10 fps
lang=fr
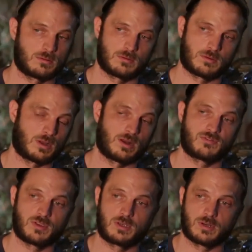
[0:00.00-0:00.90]
donc en
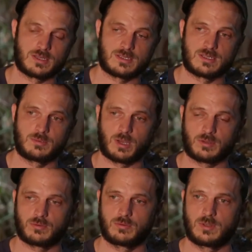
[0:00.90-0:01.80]
Afrique, en Asie,
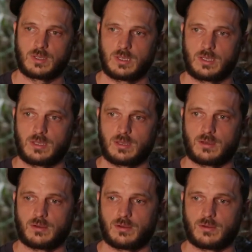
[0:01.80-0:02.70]
partout,
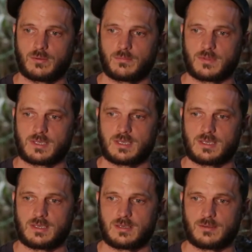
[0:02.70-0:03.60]
euh,
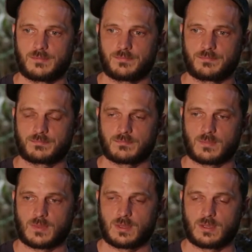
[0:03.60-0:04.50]
qui...
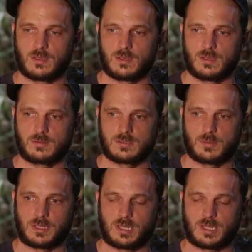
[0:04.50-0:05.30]
C'est pas